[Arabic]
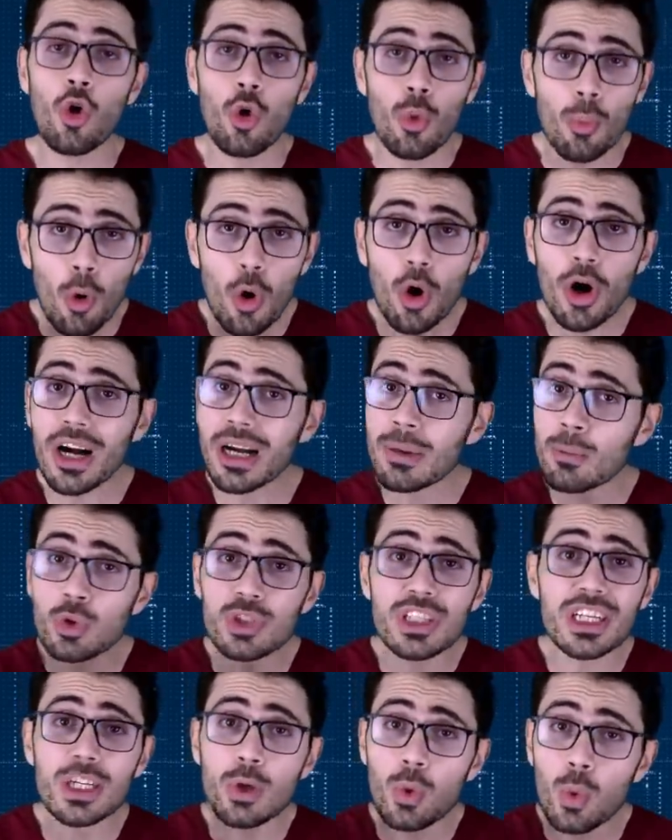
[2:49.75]
ومخك
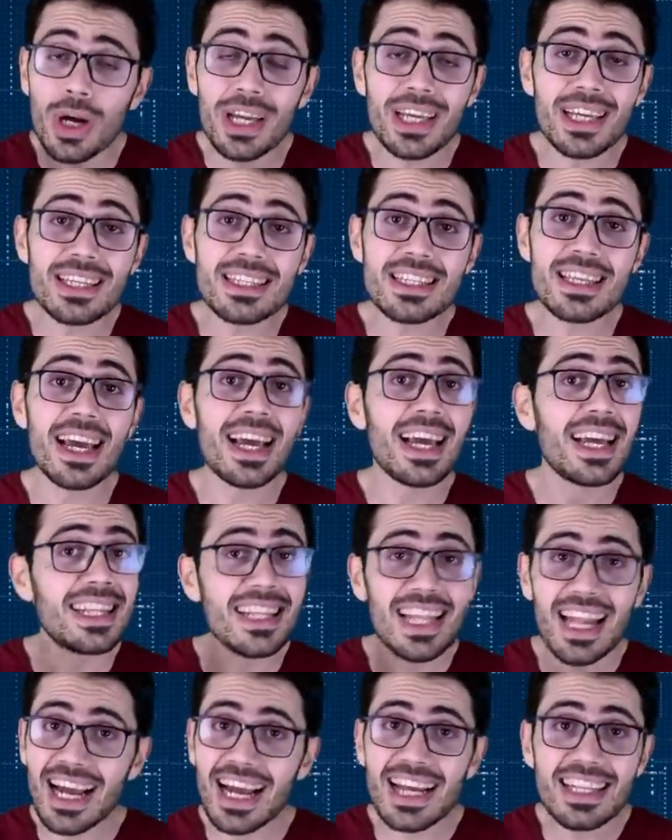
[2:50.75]
مدرك كويس
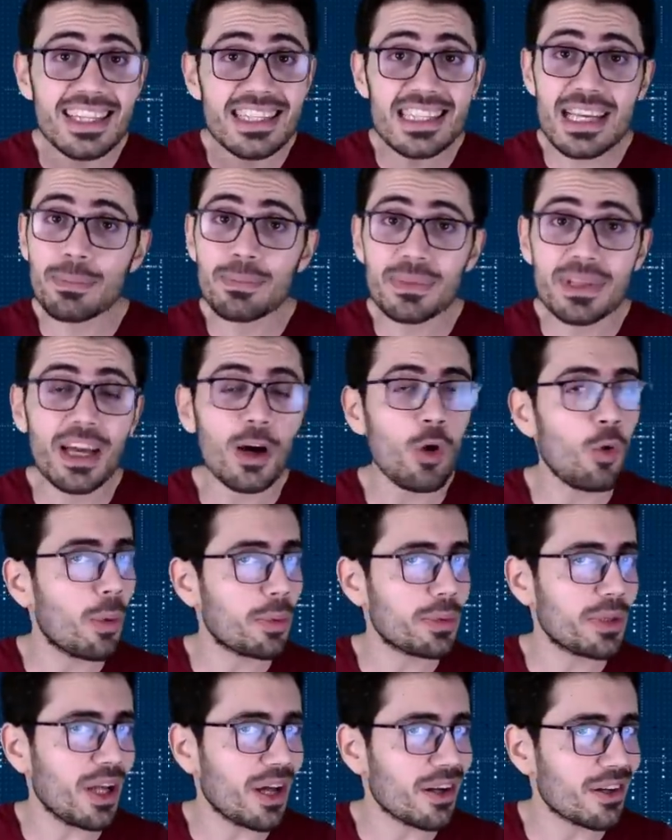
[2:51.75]
ان الحاجات دي ثابته وما
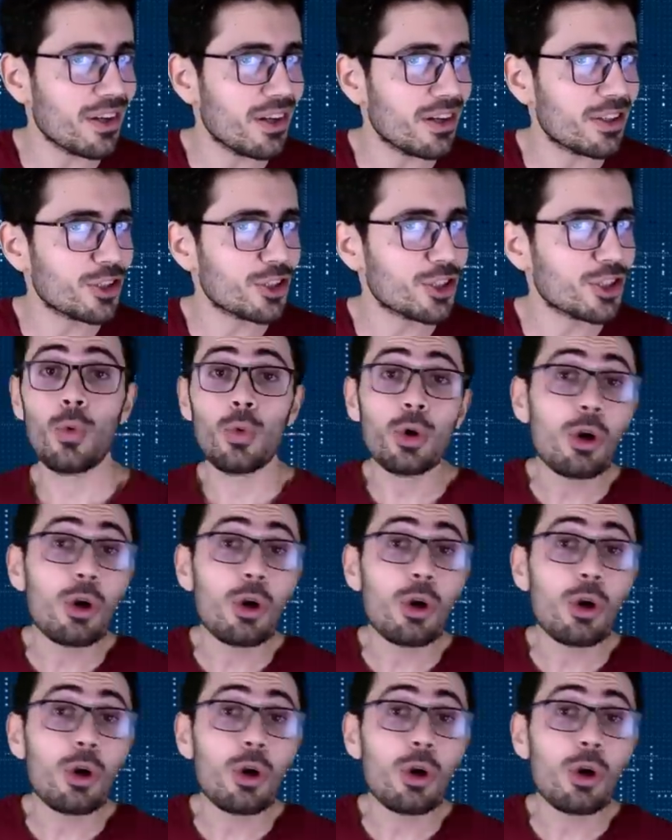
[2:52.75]
بتتحركش